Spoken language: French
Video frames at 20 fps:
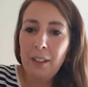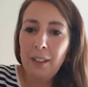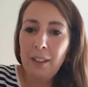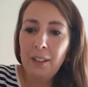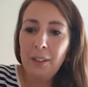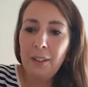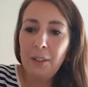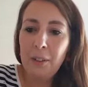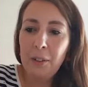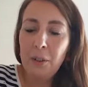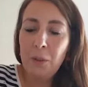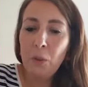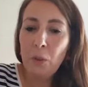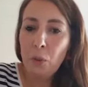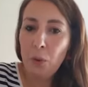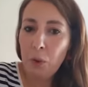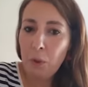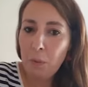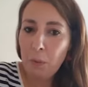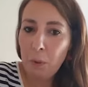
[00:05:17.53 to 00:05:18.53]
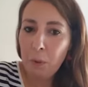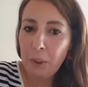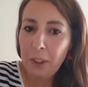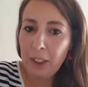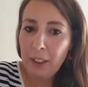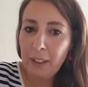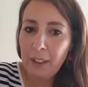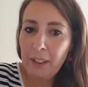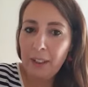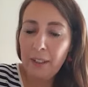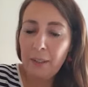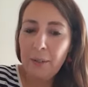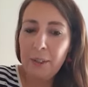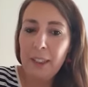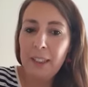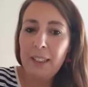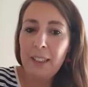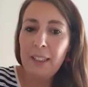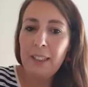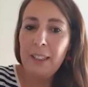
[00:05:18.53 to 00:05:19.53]
euh, sans jugement aucun. On
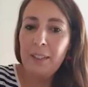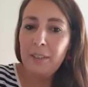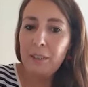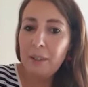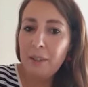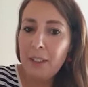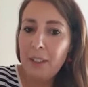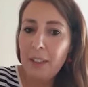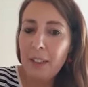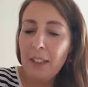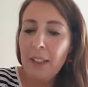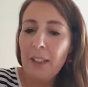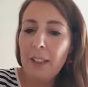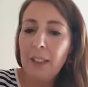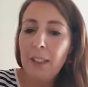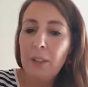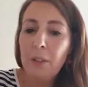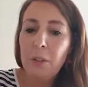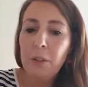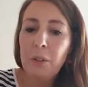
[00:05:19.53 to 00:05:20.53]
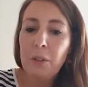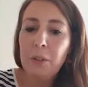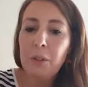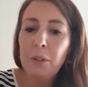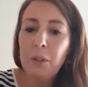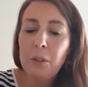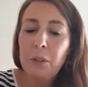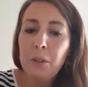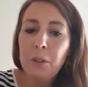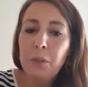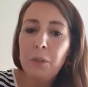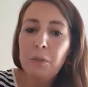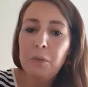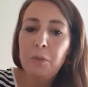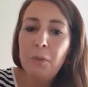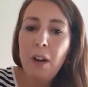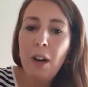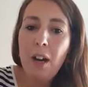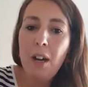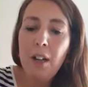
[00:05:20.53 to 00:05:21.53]
essaye d'avancer, de, de,
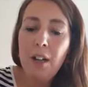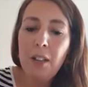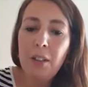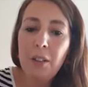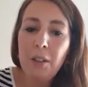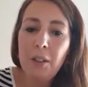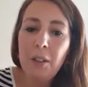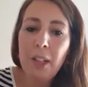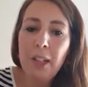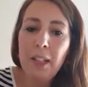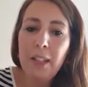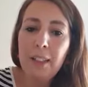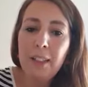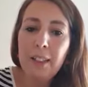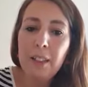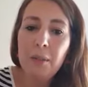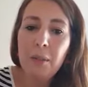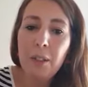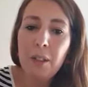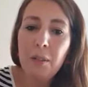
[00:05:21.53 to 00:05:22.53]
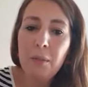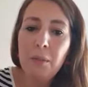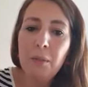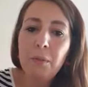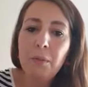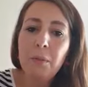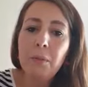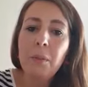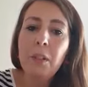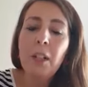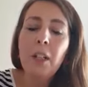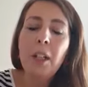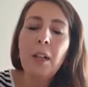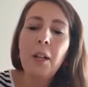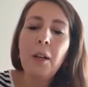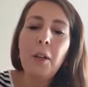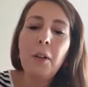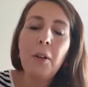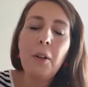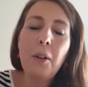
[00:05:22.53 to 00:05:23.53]
voir la situation
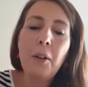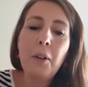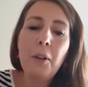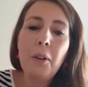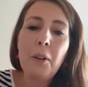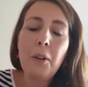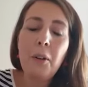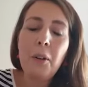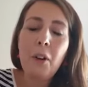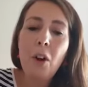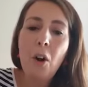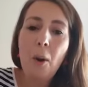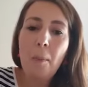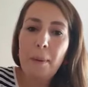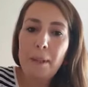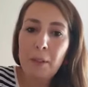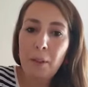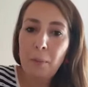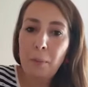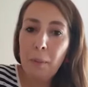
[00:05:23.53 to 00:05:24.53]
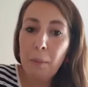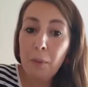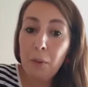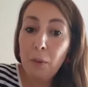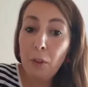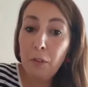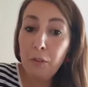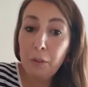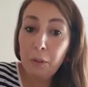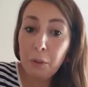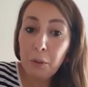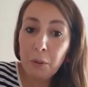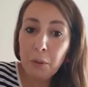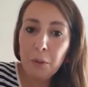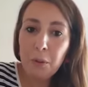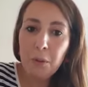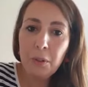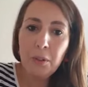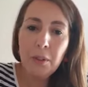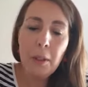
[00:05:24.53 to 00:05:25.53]
en passant par plusieurs
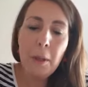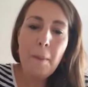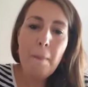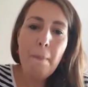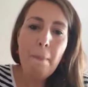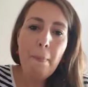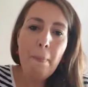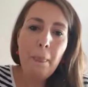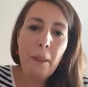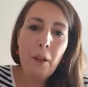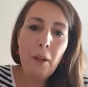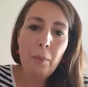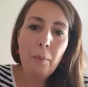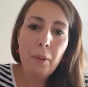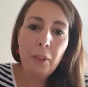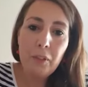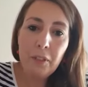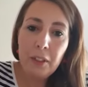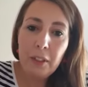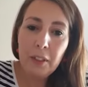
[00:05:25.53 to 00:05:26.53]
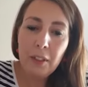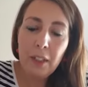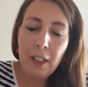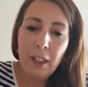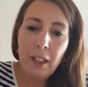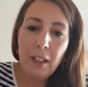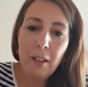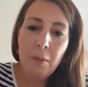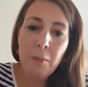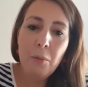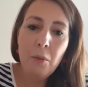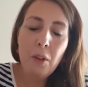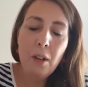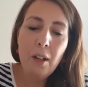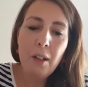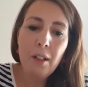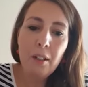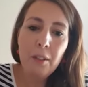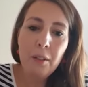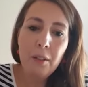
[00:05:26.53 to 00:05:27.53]
focus. Euh, professionnel professionnelle,
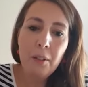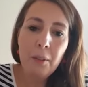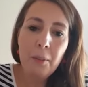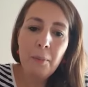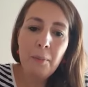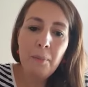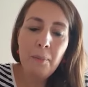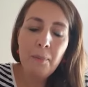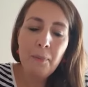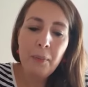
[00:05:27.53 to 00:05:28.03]
moi, euh,